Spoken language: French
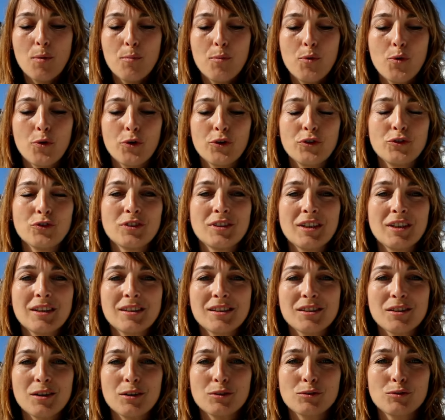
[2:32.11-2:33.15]
pour une
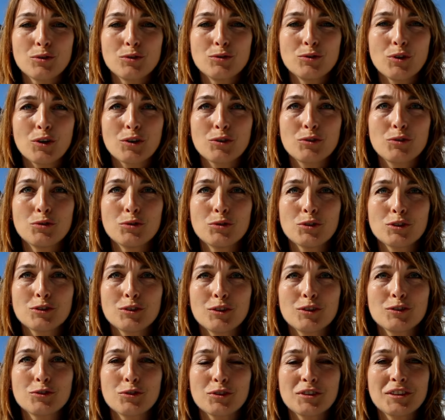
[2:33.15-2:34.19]
descente
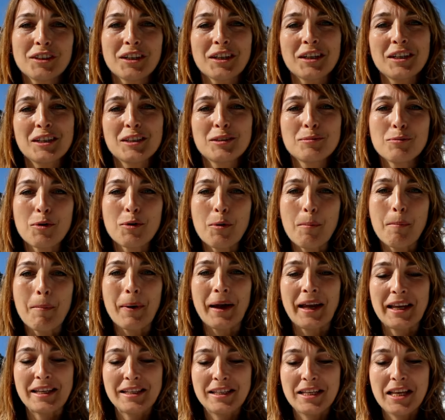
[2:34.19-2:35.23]
nocturne sur des rythmes
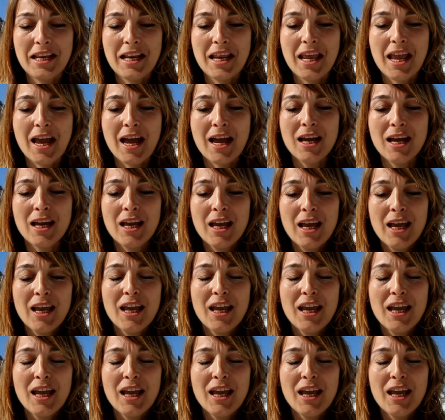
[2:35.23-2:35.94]
brésiliens.